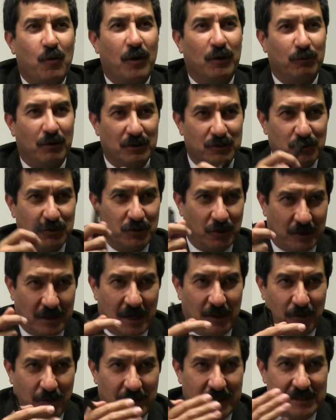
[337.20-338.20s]
cuando a sus
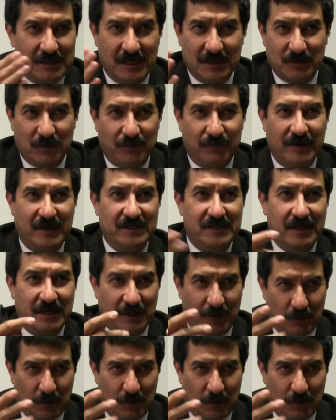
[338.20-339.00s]
ahorradores les ofrece,